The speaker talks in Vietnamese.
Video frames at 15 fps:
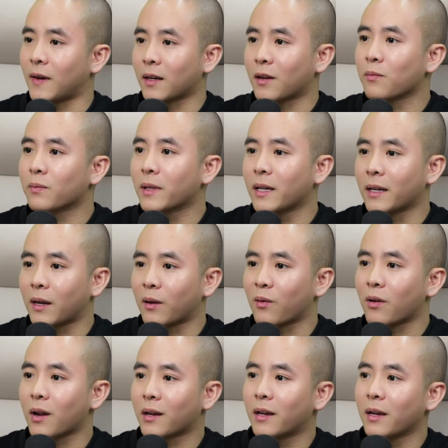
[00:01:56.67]
và công ty này
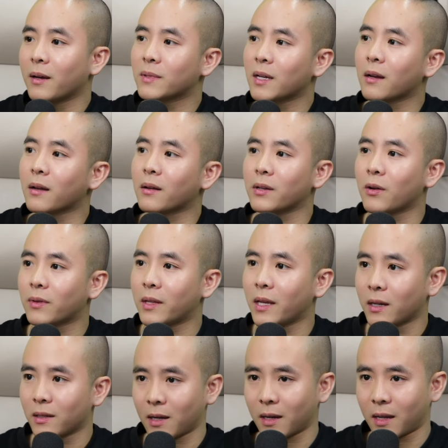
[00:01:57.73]
nó đã kiếm rất là nhiều
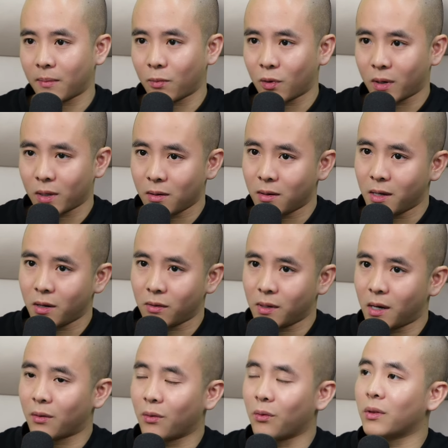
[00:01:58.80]
tiền trở thành một cái thương hiệu
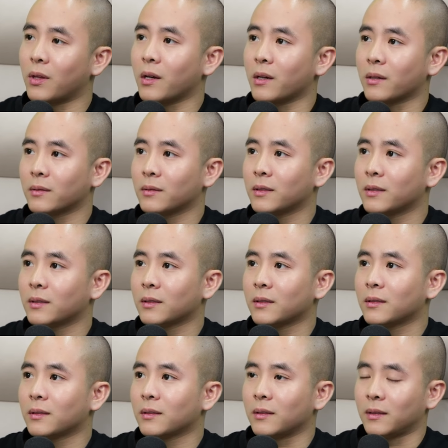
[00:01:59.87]
rất là nổi tiếng
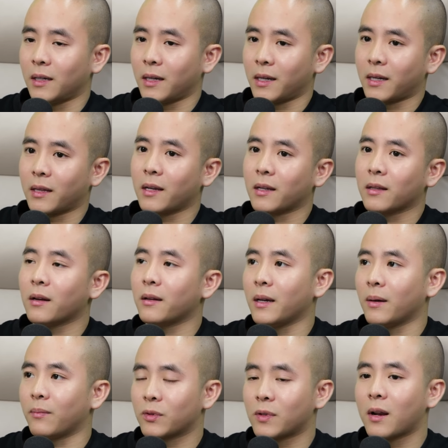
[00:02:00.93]
thì cái tính thời
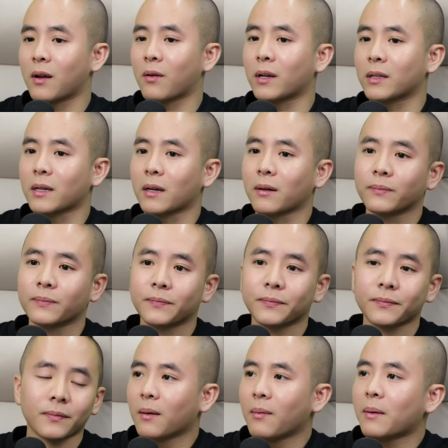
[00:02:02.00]
điểm nó rất là quan trọng
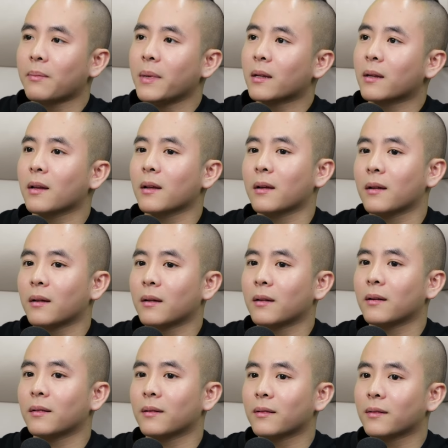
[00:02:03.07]
à, các bạn biết uh,
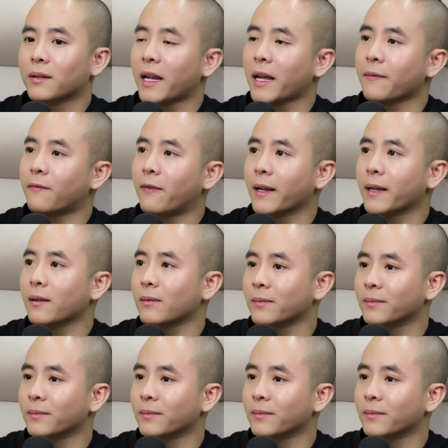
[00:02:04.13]
Netflix